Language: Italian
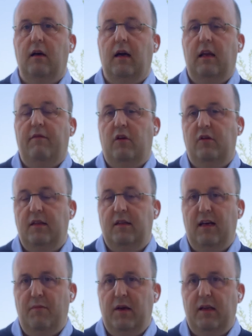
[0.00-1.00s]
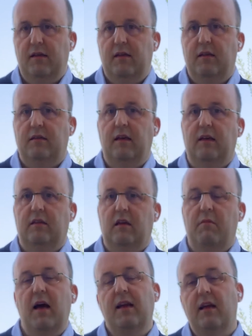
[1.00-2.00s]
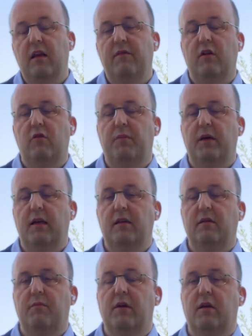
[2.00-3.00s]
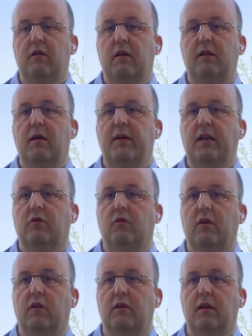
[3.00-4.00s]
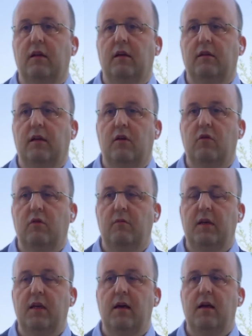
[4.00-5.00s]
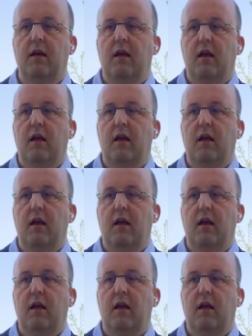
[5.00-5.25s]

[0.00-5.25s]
a livello aziendale per l'azienda stessa, ma anche a livello paese per l'andamento dell'economia